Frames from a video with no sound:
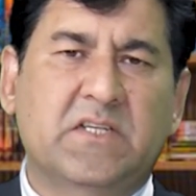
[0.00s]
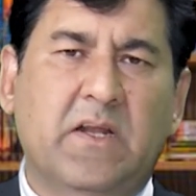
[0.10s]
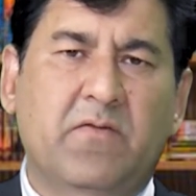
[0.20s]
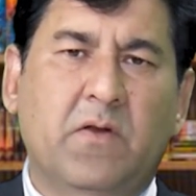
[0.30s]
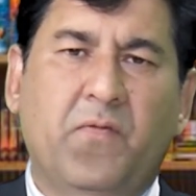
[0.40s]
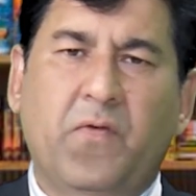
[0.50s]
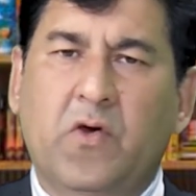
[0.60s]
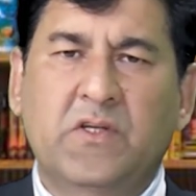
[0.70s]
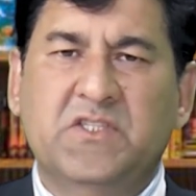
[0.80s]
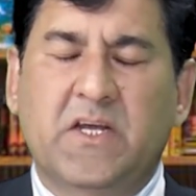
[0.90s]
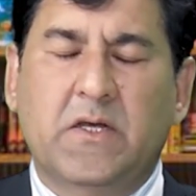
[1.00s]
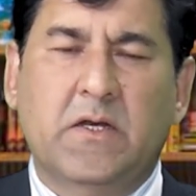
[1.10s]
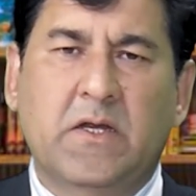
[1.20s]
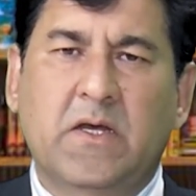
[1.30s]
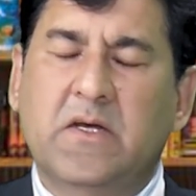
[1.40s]
लेवल फ़ौर चेक
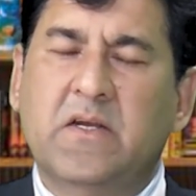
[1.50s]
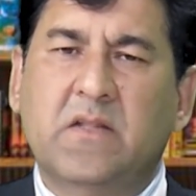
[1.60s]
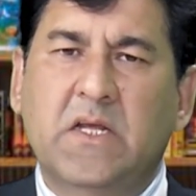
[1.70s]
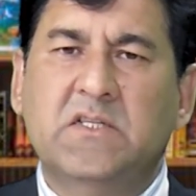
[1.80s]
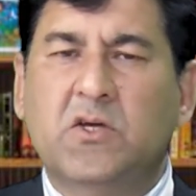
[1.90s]
करें अगर तीन